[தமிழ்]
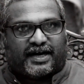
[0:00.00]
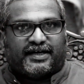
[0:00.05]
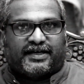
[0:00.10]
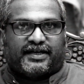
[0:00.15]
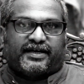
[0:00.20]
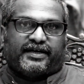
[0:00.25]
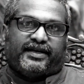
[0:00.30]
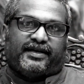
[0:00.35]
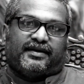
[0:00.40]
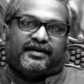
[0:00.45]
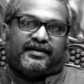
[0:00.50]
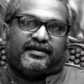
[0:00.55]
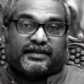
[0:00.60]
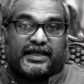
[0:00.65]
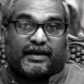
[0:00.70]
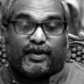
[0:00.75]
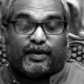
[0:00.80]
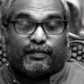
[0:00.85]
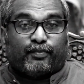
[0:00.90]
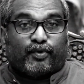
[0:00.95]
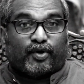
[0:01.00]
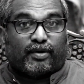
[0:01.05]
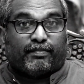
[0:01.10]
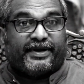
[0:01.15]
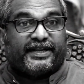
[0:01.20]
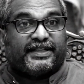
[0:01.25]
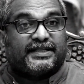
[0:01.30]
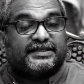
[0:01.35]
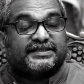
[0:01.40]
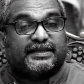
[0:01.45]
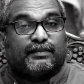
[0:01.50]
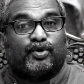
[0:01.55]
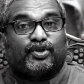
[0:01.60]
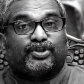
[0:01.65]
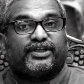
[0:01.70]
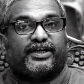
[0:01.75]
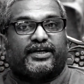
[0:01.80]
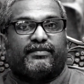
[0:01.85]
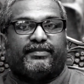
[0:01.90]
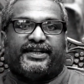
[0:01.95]
ஆண்டுகளில் தமிழ் புலம்பெயர்ந்த
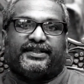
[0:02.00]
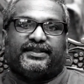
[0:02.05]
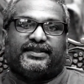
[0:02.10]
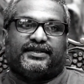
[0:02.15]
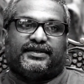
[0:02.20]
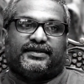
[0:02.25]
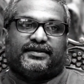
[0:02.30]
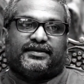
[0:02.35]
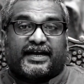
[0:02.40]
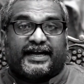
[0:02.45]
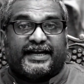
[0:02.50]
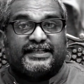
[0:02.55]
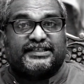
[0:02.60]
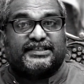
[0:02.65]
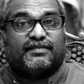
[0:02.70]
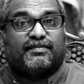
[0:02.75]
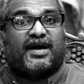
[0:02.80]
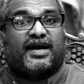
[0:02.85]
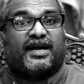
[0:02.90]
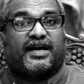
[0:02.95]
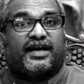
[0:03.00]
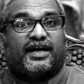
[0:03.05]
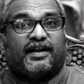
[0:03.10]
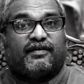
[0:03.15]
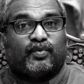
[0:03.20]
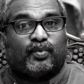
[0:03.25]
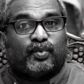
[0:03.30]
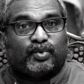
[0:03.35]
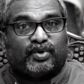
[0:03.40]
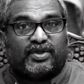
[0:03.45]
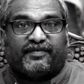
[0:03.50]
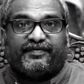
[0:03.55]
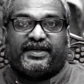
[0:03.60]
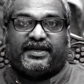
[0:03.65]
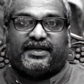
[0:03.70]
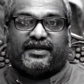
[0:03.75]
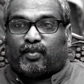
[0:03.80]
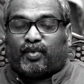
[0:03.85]
சமூகத்திடம் இருந்து கணிசமான அளவு உதவி